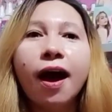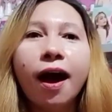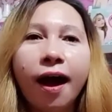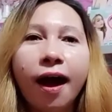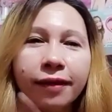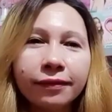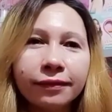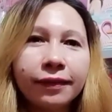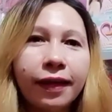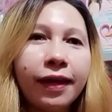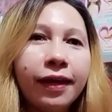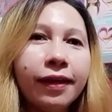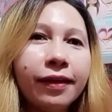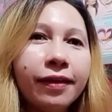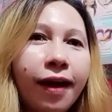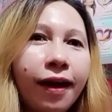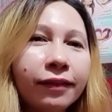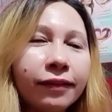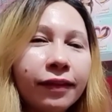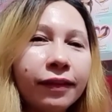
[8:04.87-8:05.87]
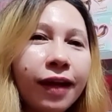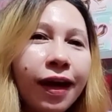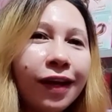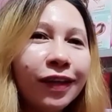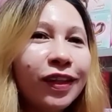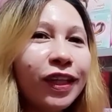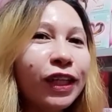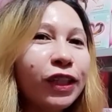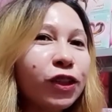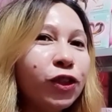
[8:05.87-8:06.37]
Hantayin natin
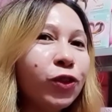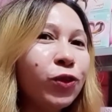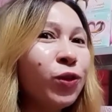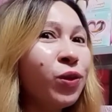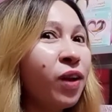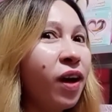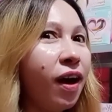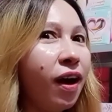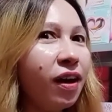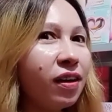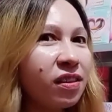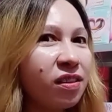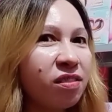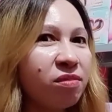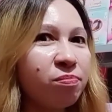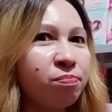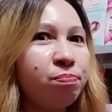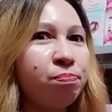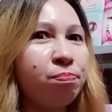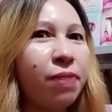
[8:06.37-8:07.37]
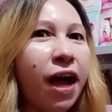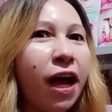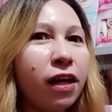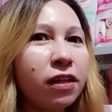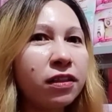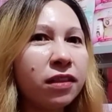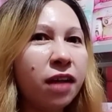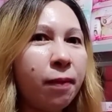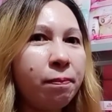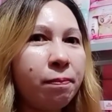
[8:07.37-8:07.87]
hanggang June at ah, pack
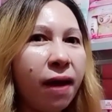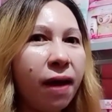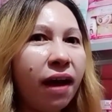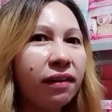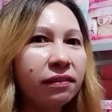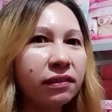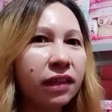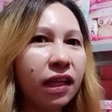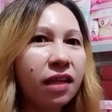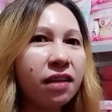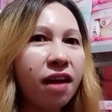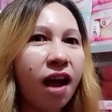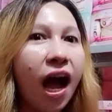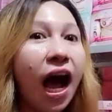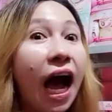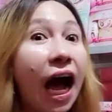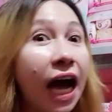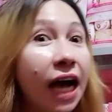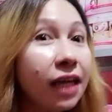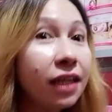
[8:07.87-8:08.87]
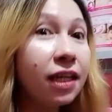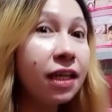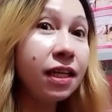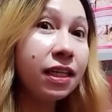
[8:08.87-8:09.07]
na pack din ang